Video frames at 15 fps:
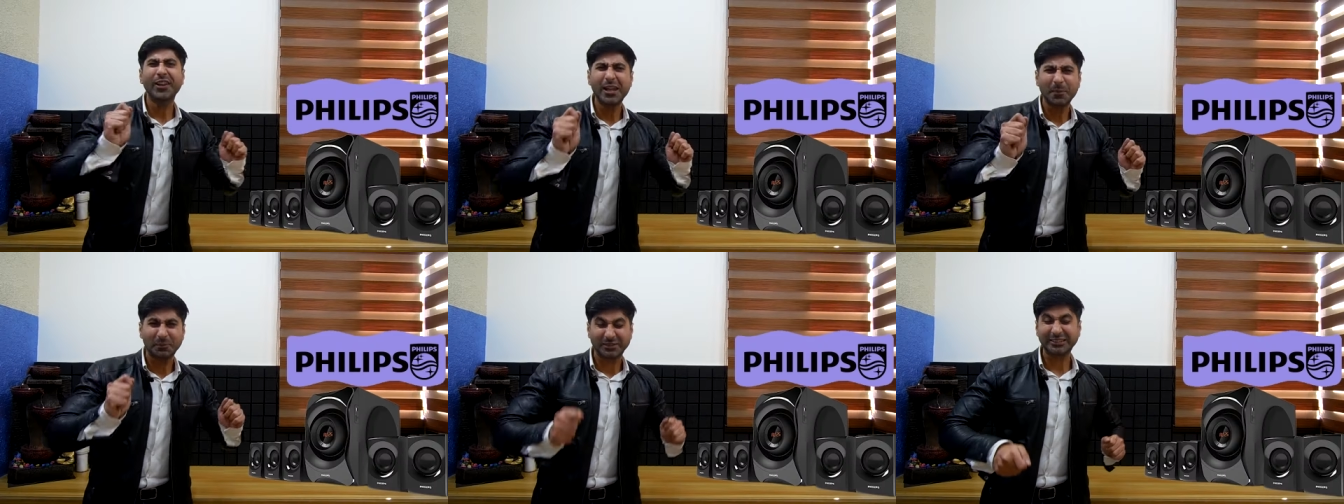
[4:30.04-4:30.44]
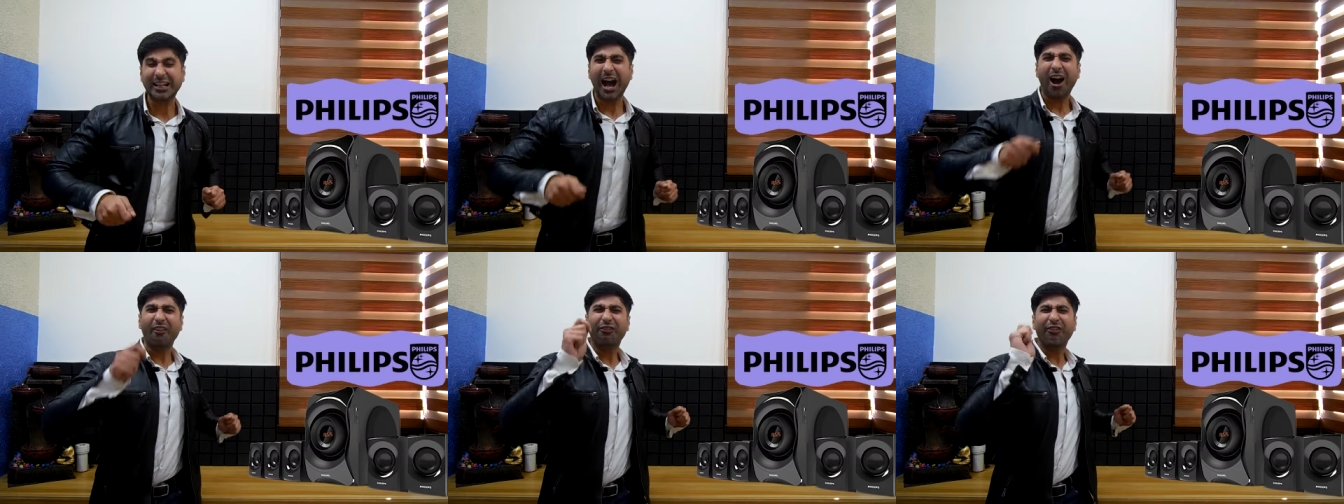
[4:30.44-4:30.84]
फिलिप्स
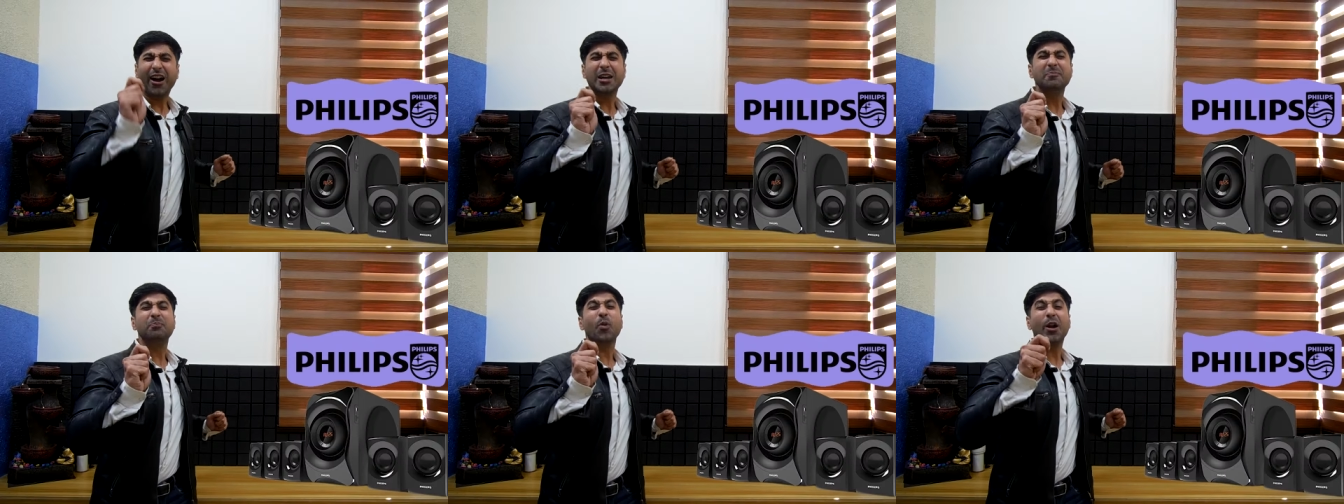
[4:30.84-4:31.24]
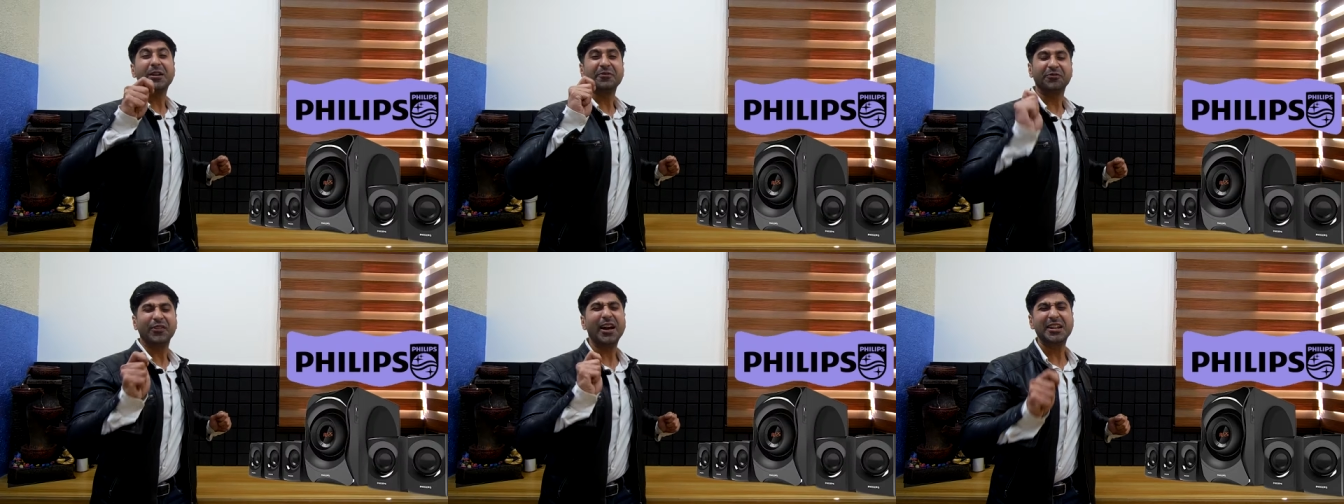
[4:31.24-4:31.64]
का
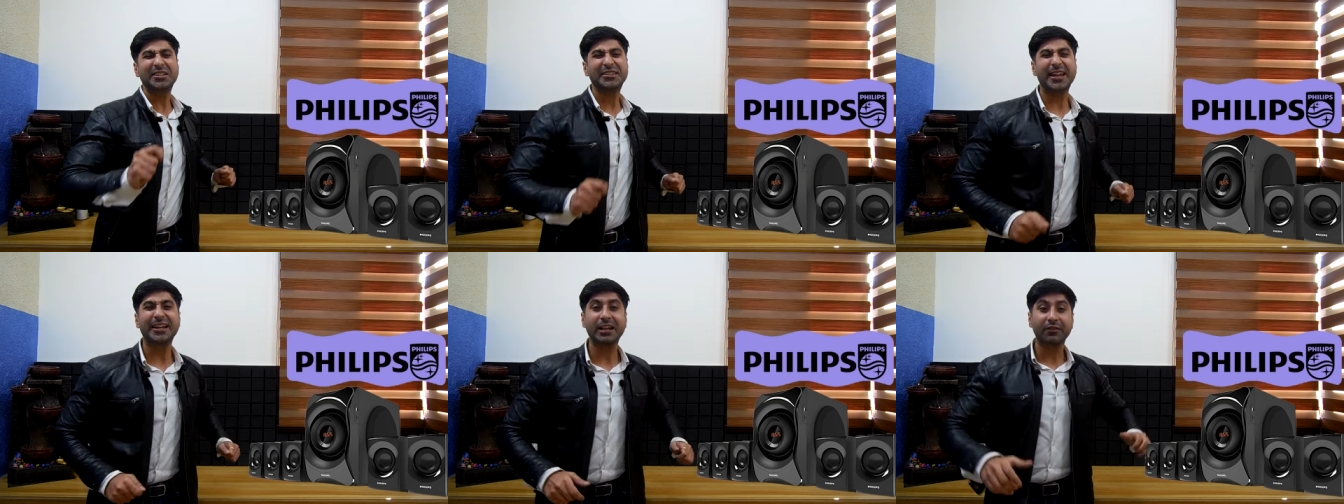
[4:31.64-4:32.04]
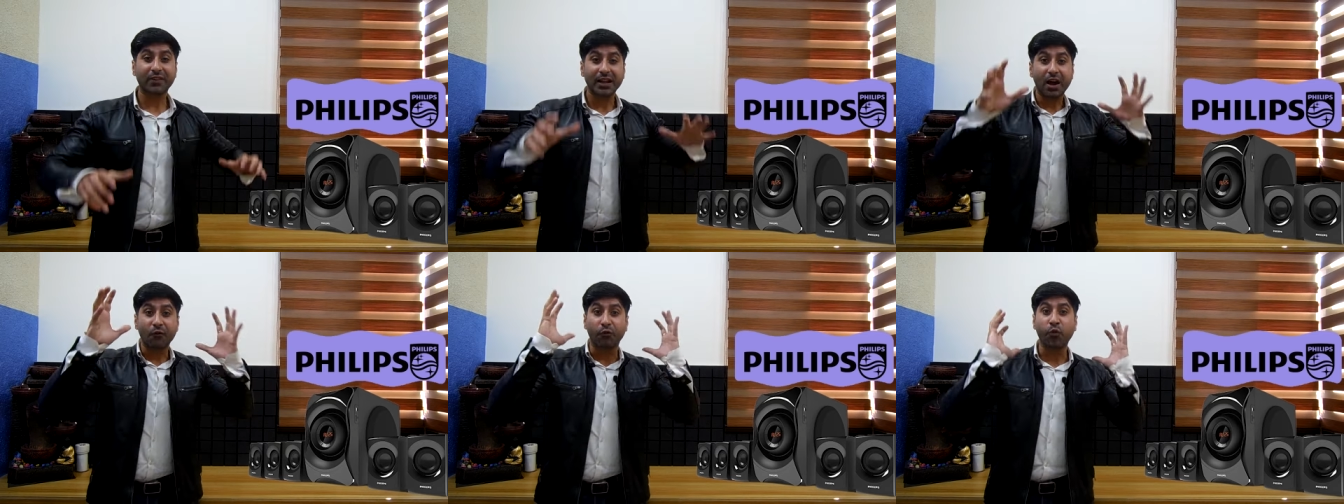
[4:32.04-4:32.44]
5.1
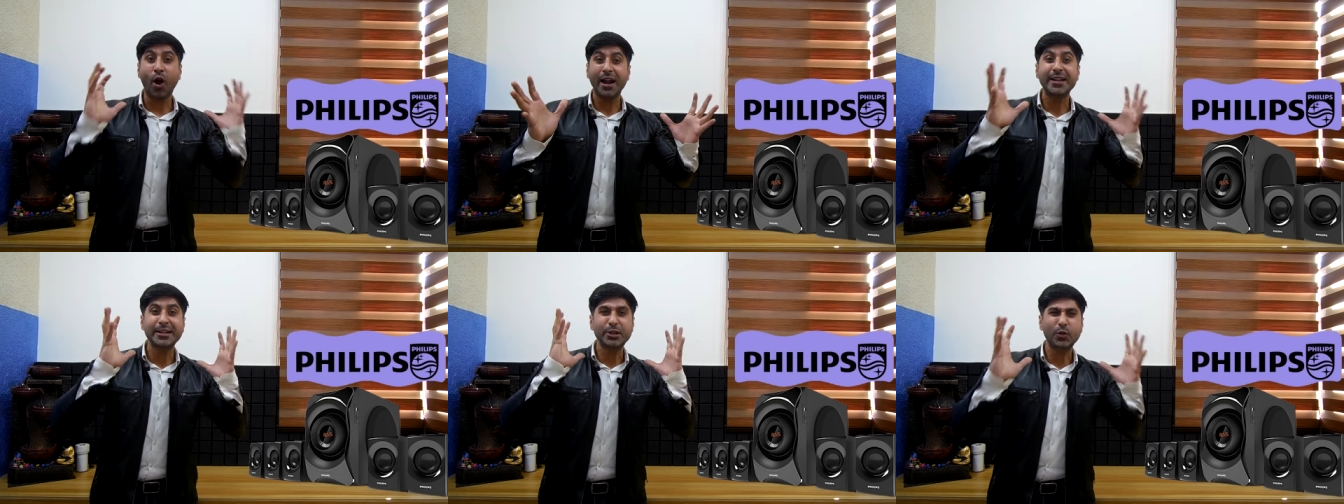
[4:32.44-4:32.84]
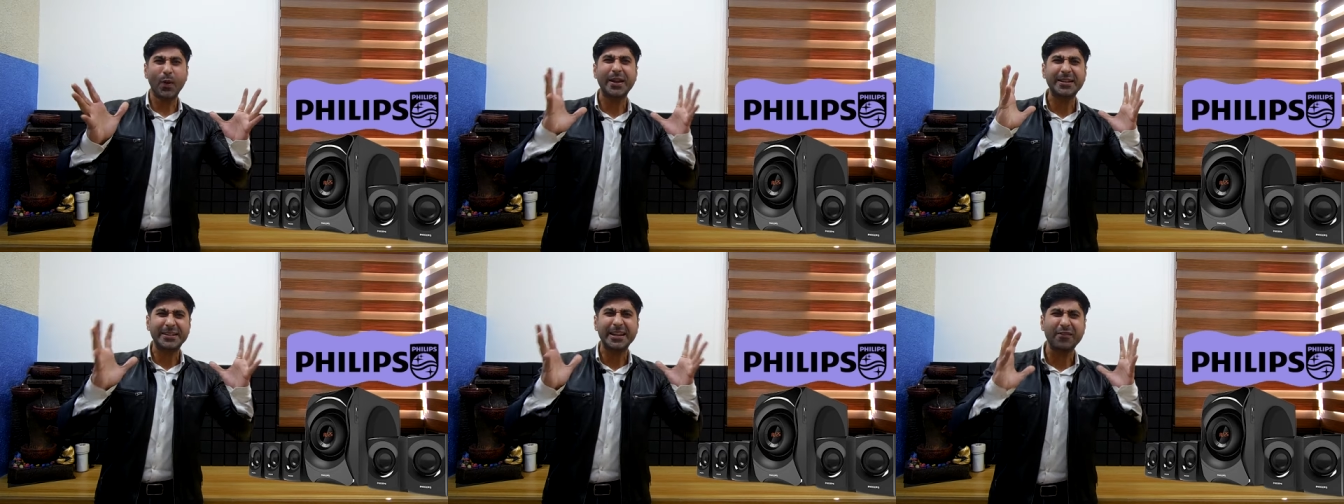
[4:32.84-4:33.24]
चैनल वाला
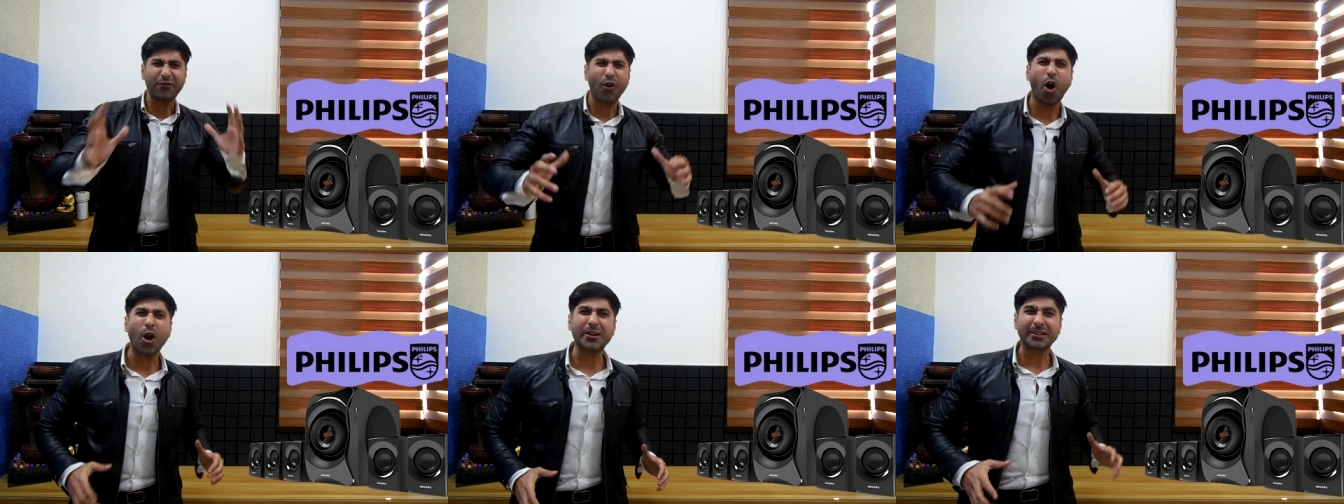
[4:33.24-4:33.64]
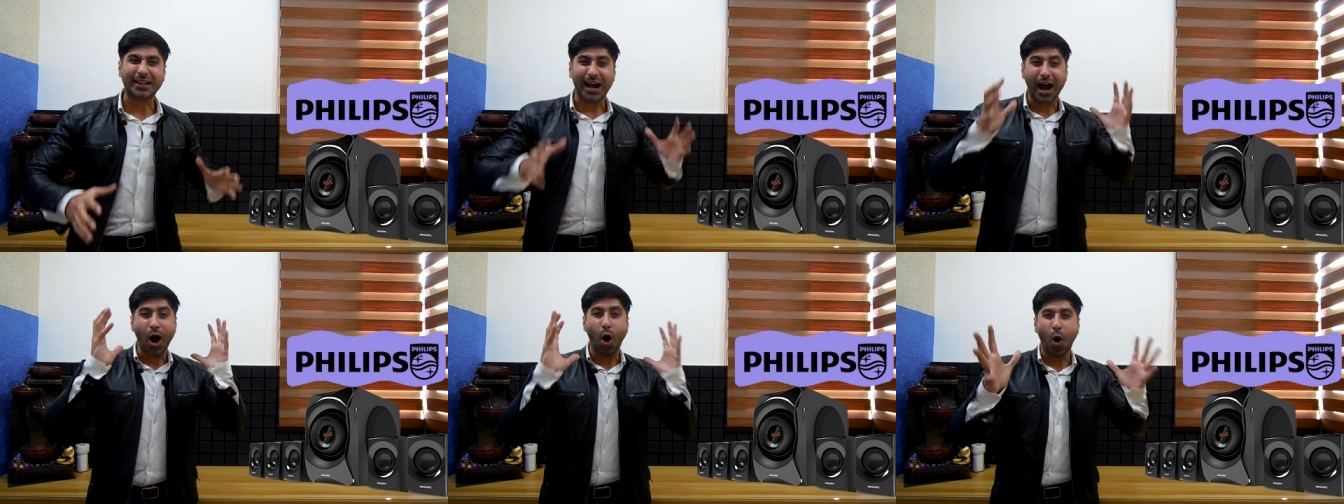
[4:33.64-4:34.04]
120 वॉट
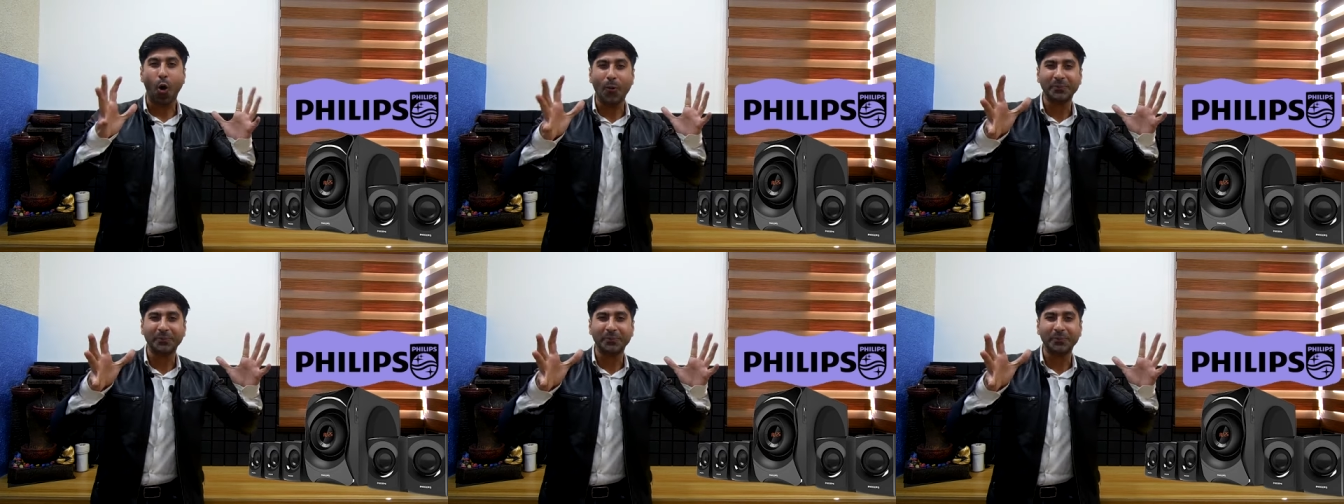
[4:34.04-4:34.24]
का